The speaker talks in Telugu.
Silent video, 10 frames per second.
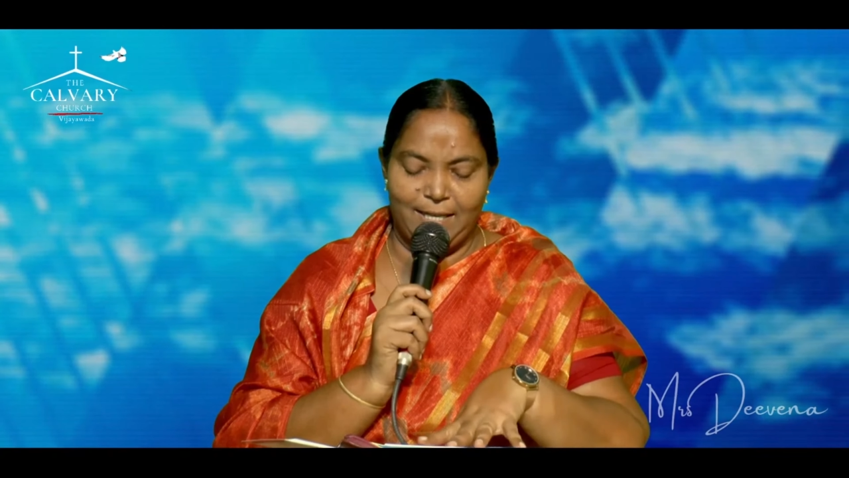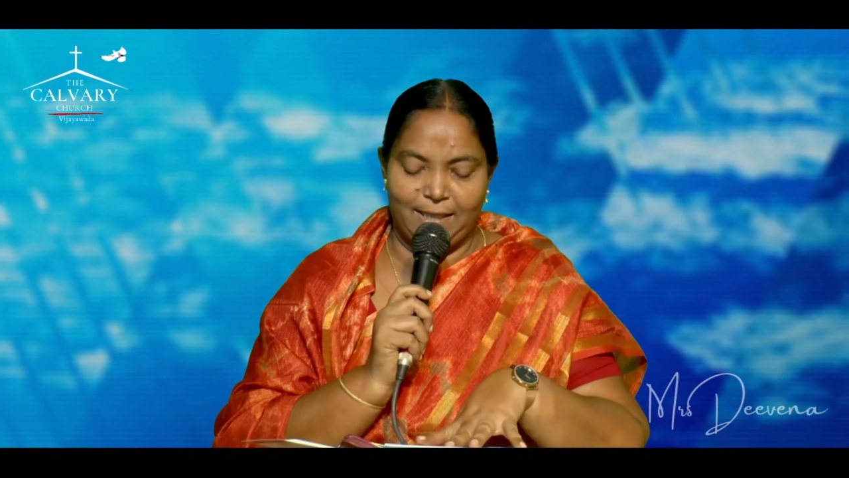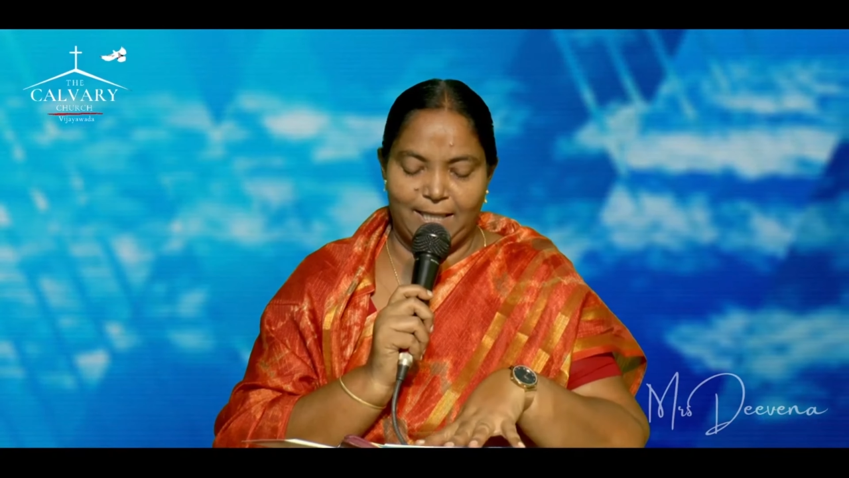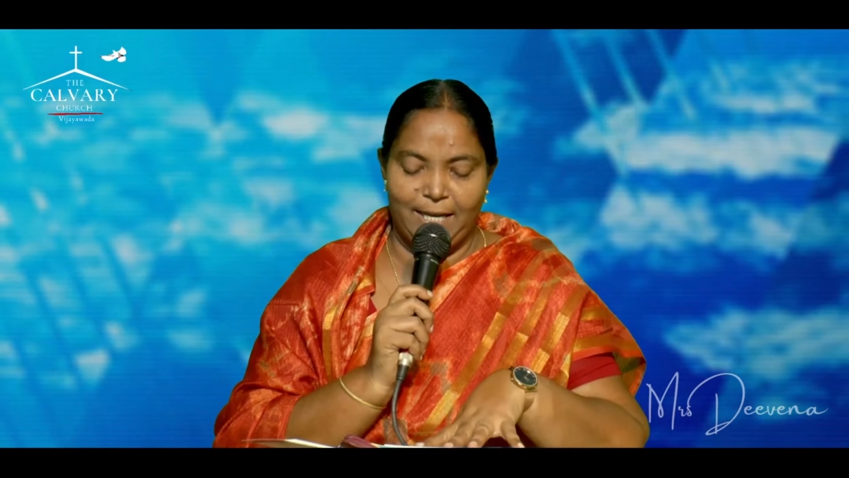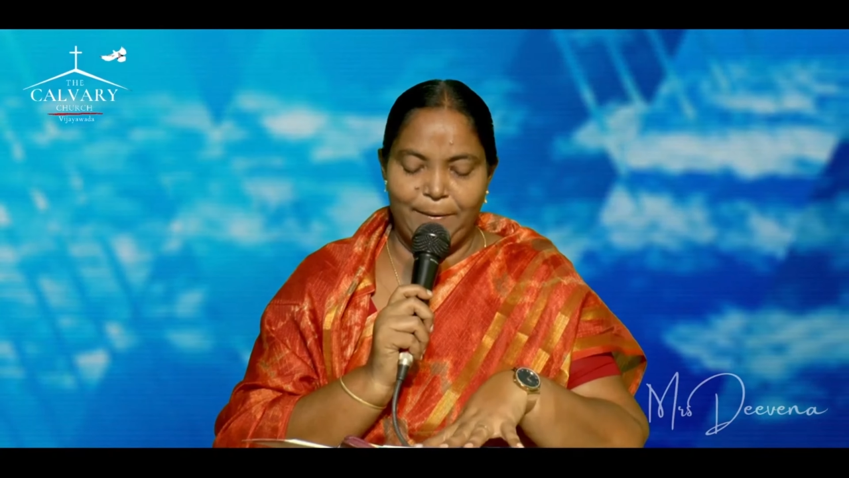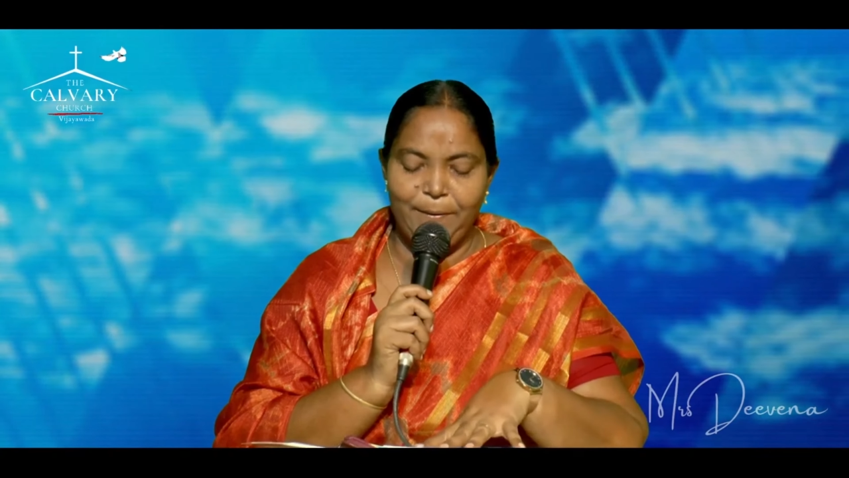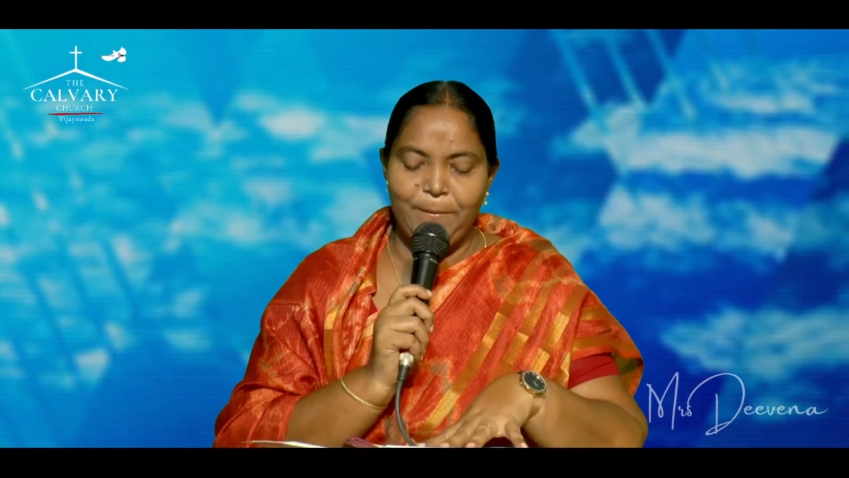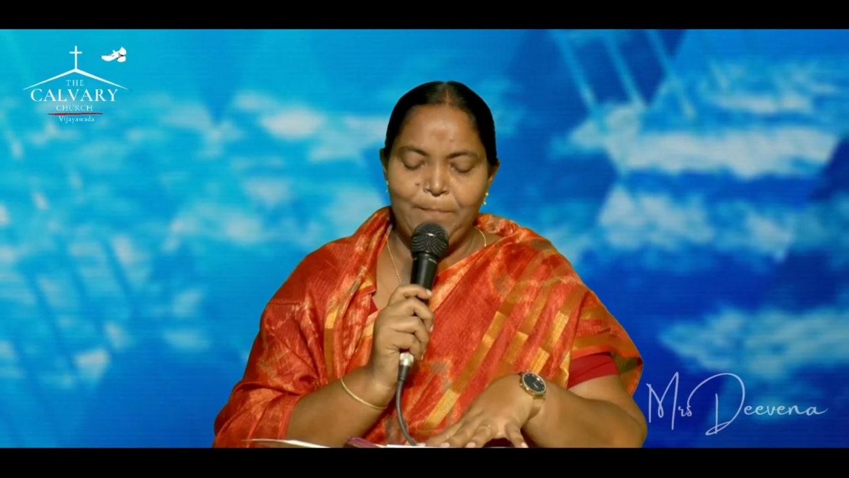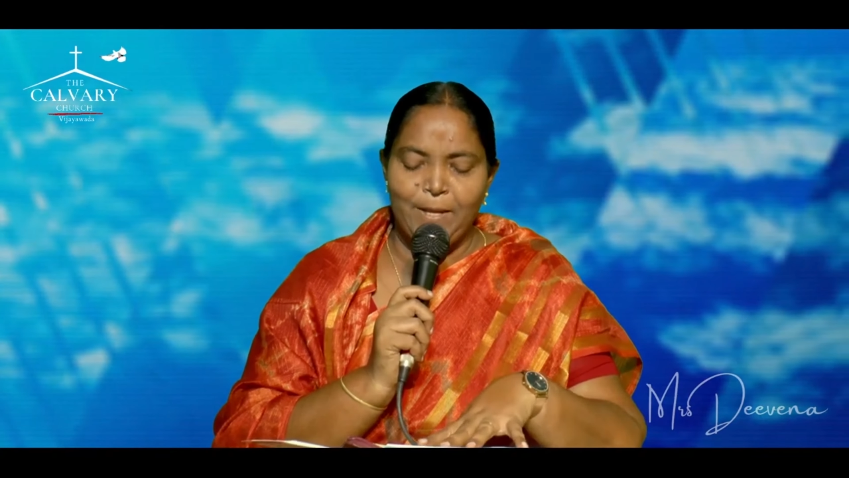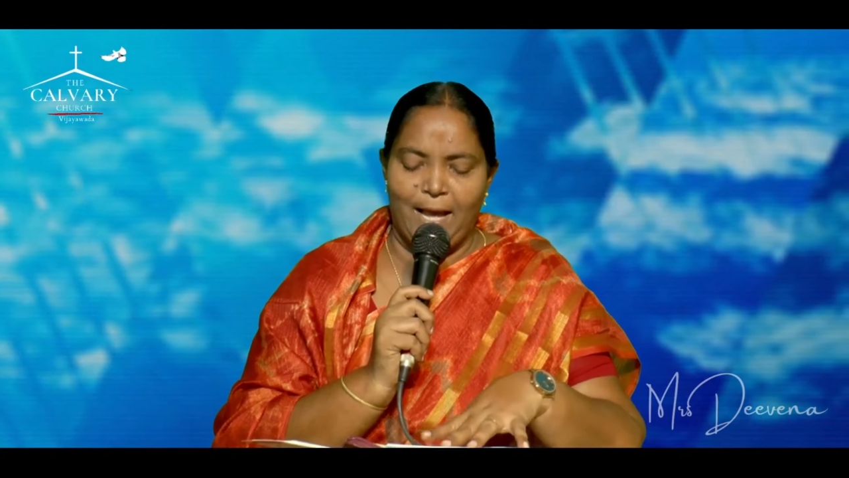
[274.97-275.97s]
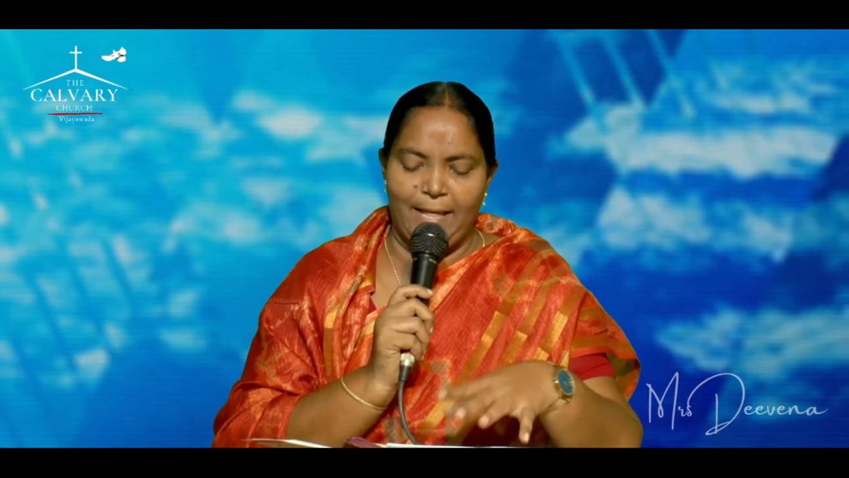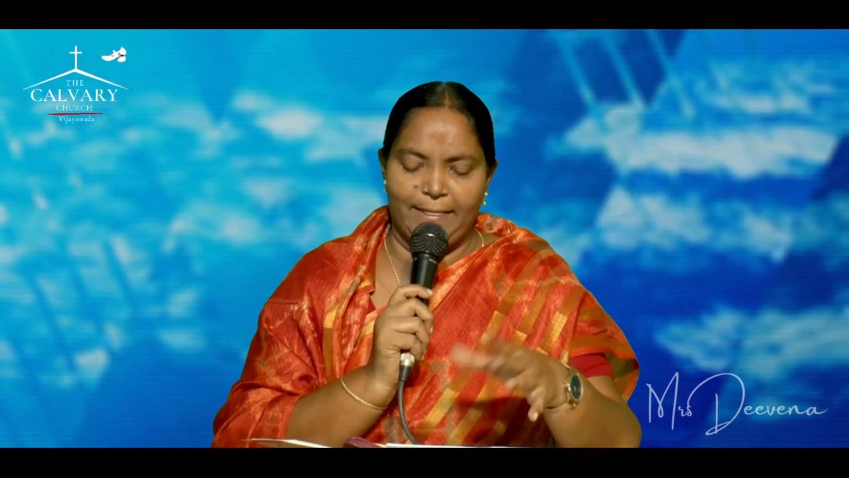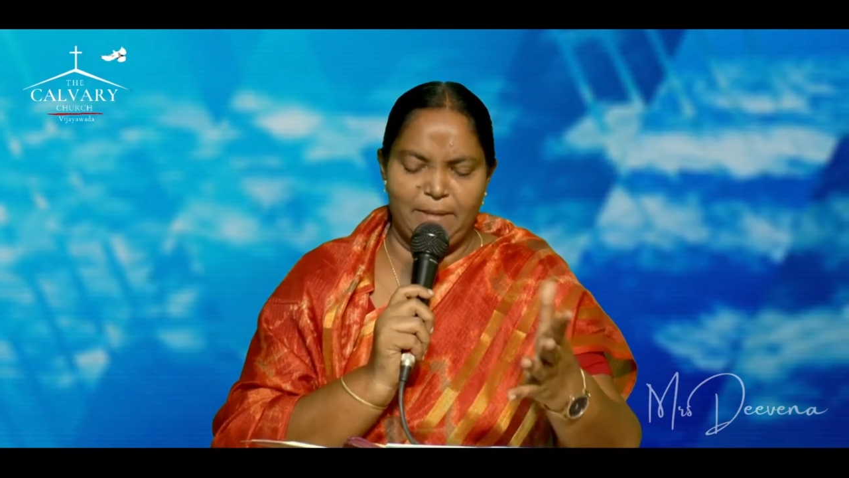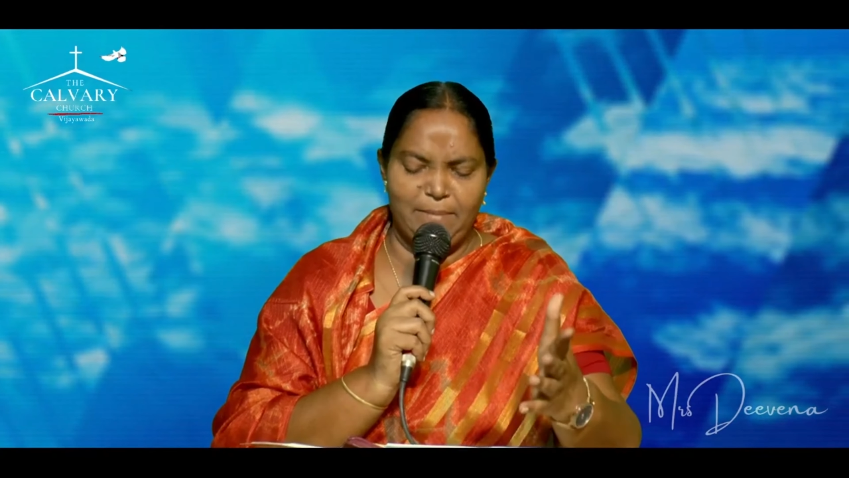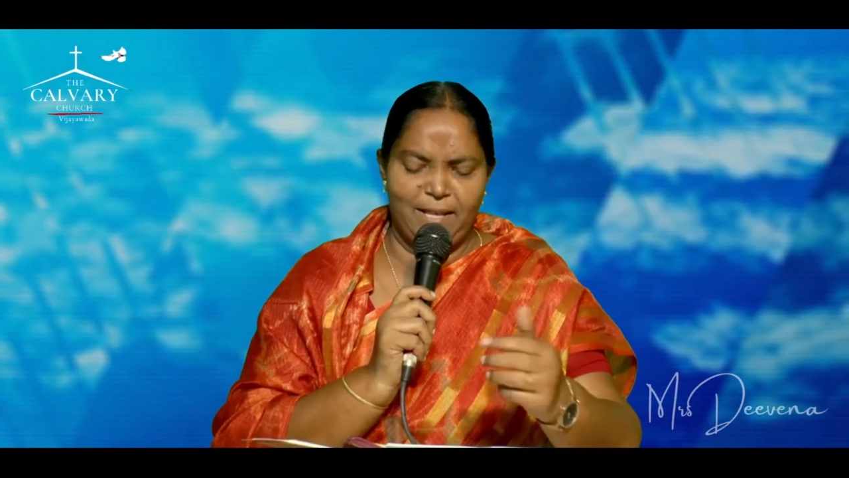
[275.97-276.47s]
తాతగారు
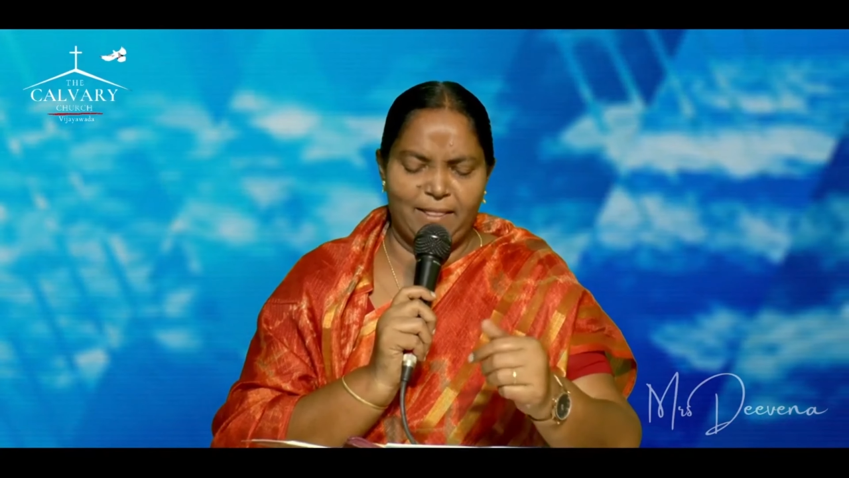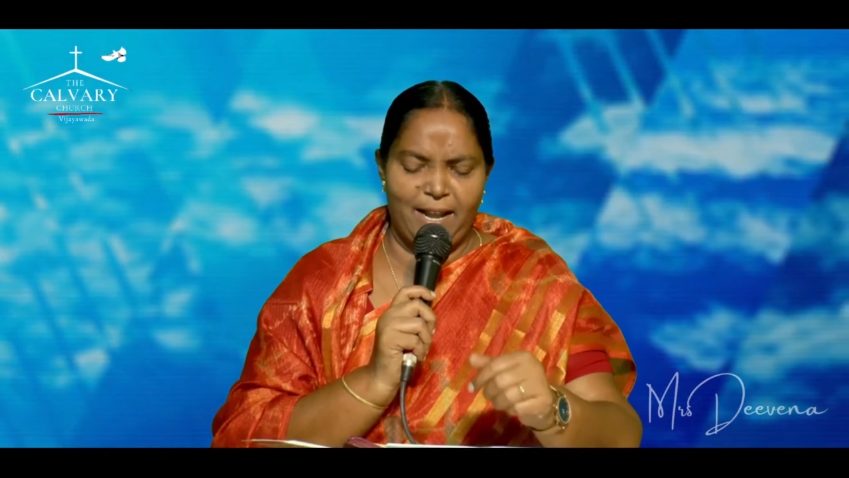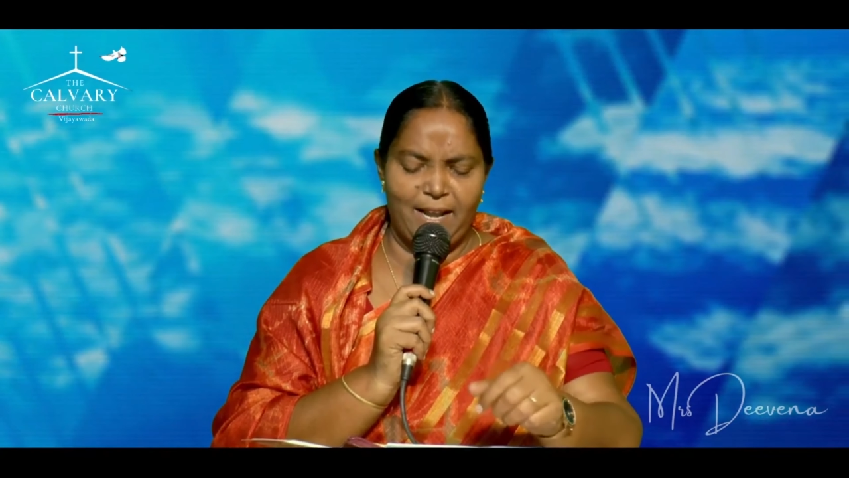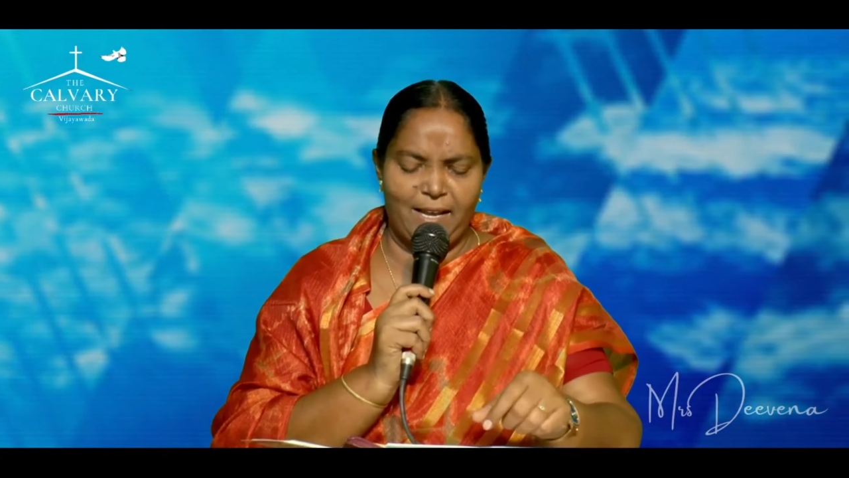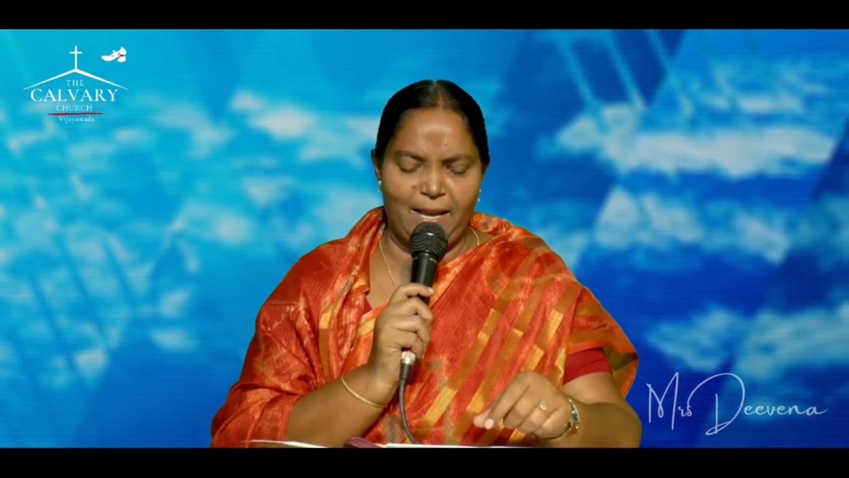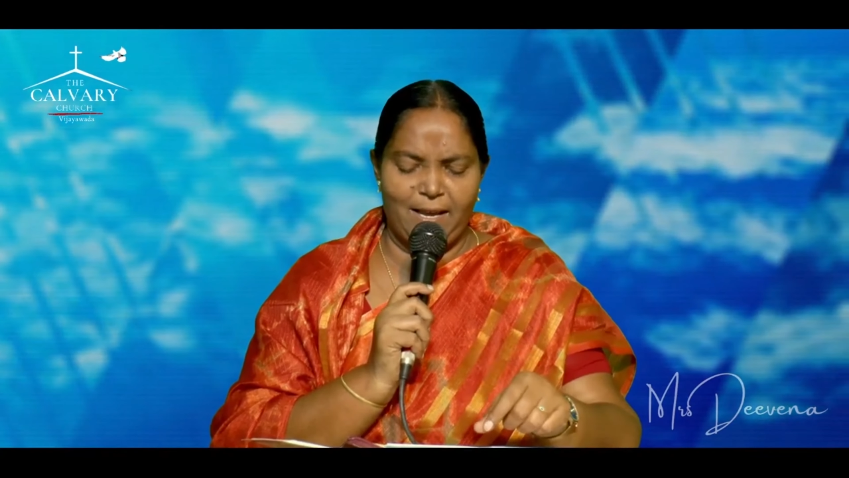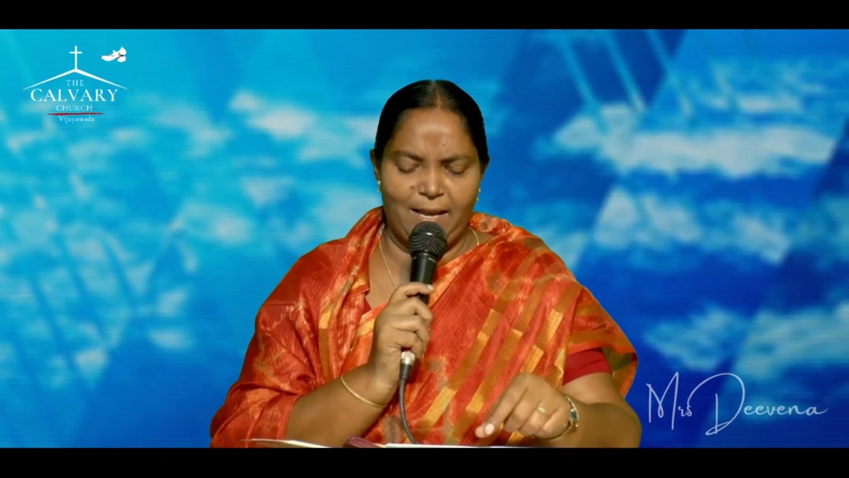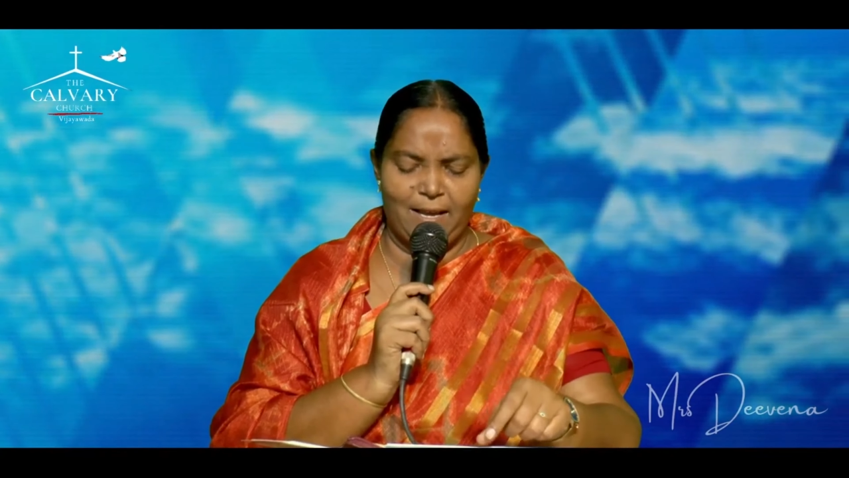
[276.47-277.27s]
అంత మాత్రానికి